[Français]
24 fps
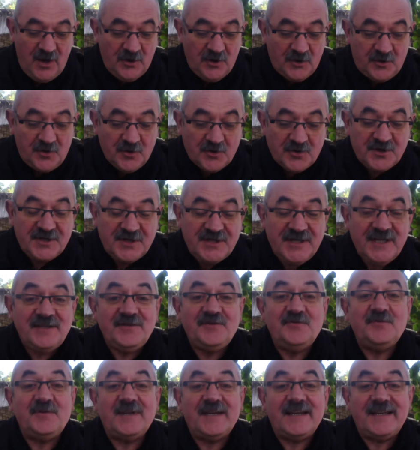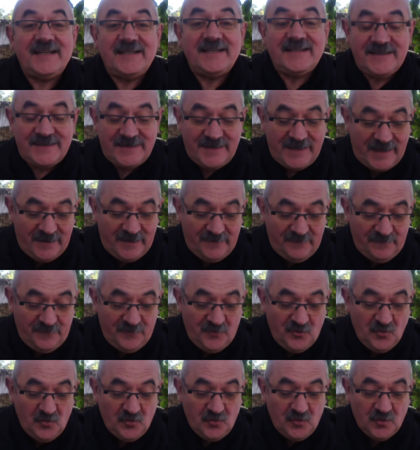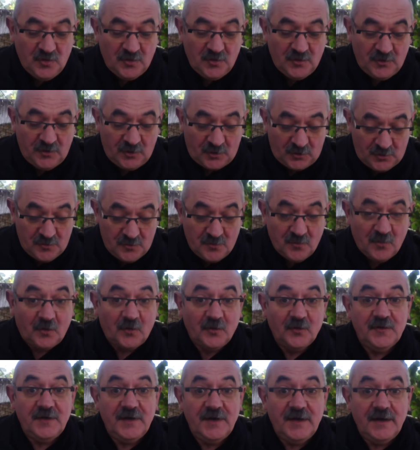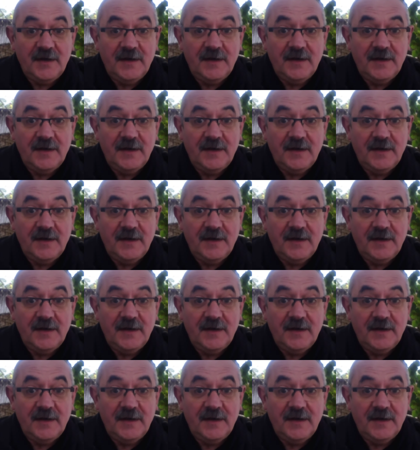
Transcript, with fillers: que Jésus-Christ est venu dans le monde